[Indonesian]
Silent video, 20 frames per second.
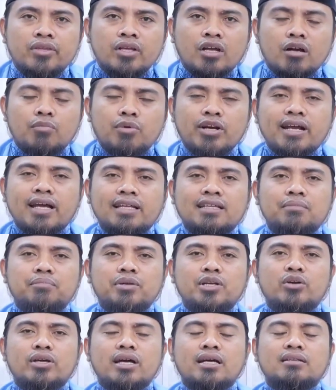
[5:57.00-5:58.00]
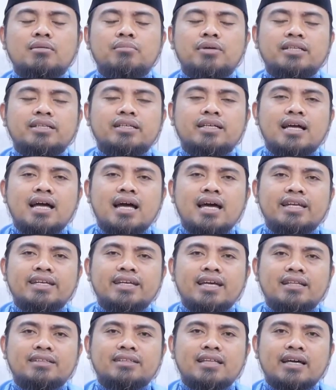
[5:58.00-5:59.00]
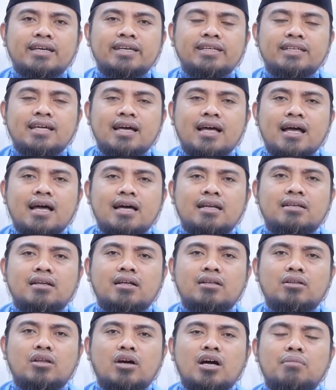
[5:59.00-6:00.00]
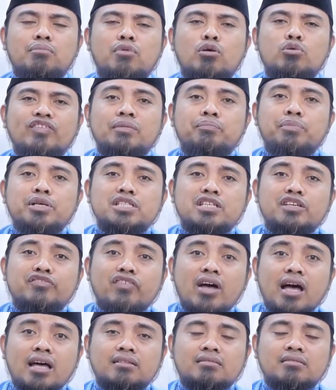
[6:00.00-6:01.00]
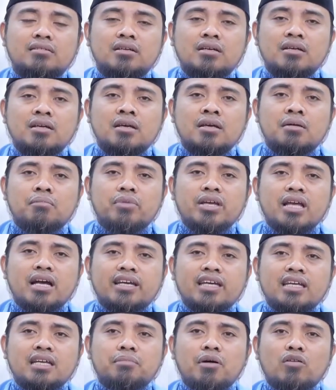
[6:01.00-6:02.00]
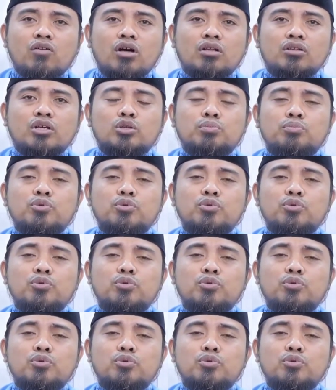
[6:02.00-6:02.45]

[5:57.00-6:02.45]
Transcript: Kemudian kata beliau yang nomor tiga, an ya'taqida annallaha mausuf sifat. Meyakini bahwa Allah itu